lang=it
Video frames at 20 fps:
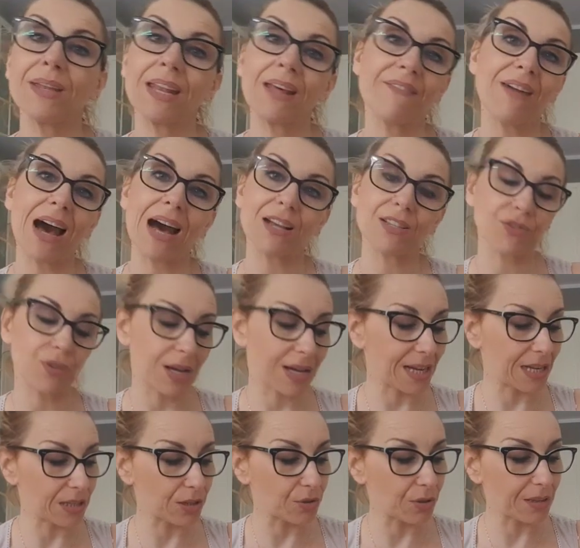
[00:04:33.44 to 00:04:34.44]
in evaso
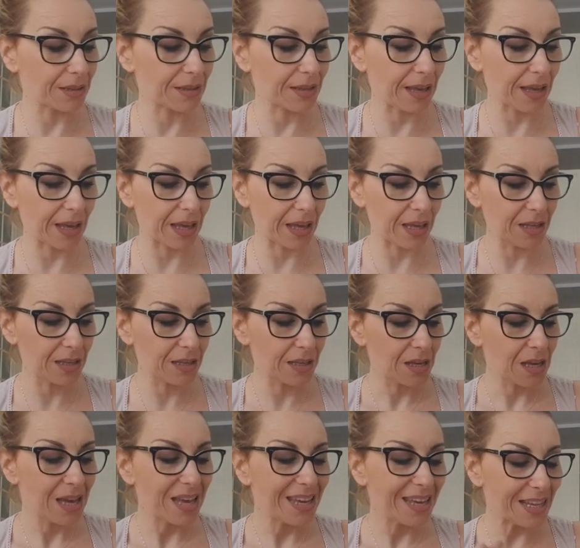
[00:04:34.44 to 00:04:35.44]
accanto a te?
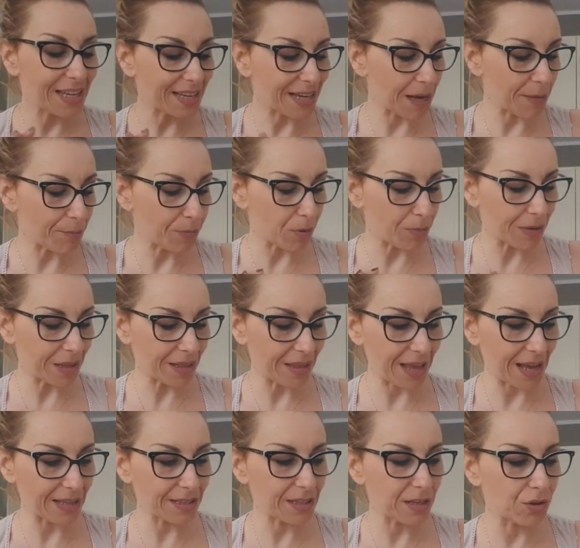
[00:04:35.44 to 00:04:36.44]
Il campo
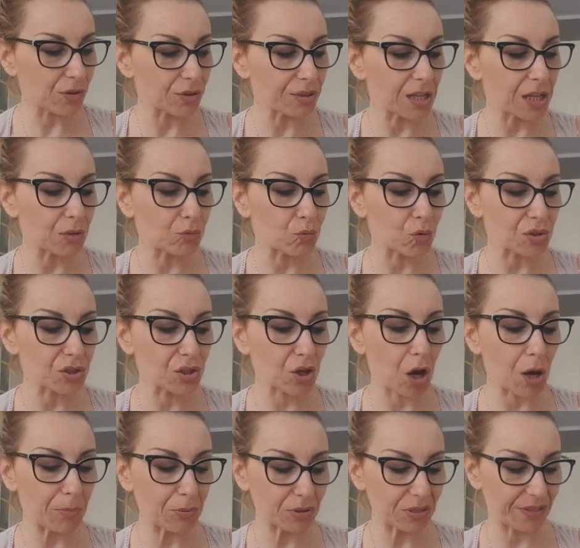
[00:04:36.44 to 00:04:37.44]
magnetico del tuo
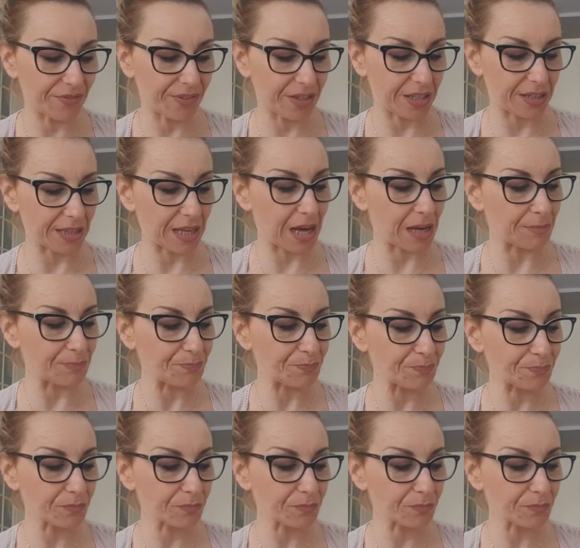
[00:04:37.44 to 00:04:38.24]
scopo di vita.